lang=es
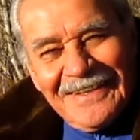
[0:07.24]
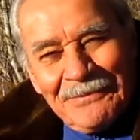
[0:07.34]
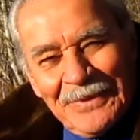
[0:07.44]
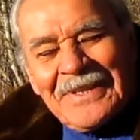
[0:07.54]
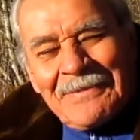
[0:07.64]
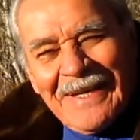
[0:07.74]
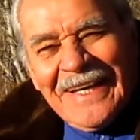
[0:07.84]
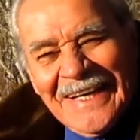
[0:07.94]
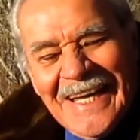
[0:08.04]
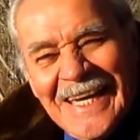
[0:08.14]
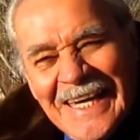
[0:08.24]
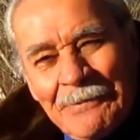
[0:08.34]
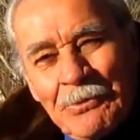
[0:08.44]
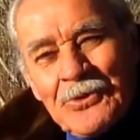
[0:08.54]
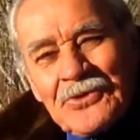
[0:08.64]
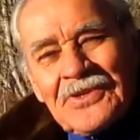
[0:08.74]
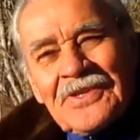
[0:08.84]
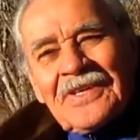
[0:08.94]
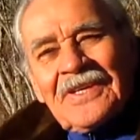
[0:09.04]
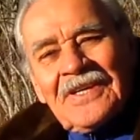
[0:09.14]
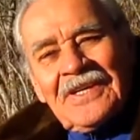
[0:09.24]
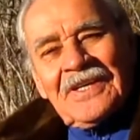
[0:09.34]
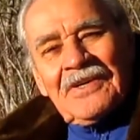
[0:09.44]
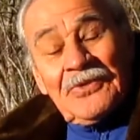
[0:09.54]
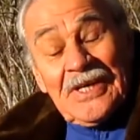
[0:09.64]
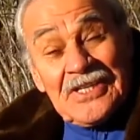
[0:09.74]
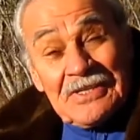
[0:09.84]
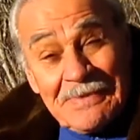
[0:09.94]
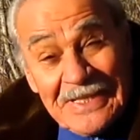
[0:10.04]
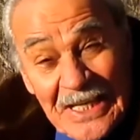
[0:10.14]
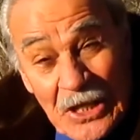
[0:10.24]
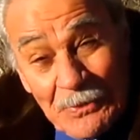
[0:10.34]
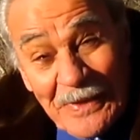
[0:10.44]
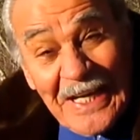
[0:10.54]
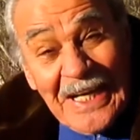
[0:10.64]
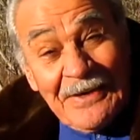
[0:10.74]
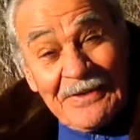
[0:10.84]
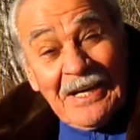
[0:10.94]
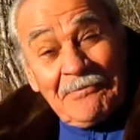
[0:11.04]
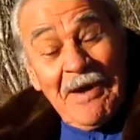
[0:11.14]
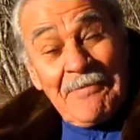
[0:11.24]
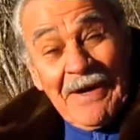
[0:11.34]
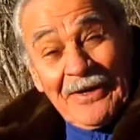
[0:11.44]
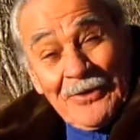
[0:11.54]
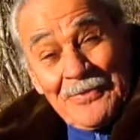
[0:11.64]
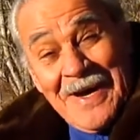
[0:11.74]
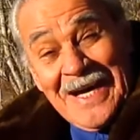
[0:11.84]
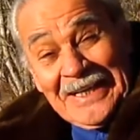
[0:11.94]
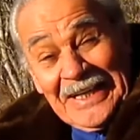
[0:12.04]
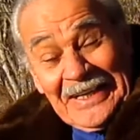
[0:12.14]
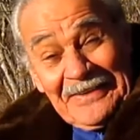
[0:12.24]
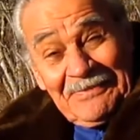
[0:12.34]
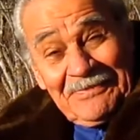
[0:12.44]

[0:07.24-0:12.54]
¿Vos te imaginás que vos fueras invitado para ir a ver al Papa con Macri?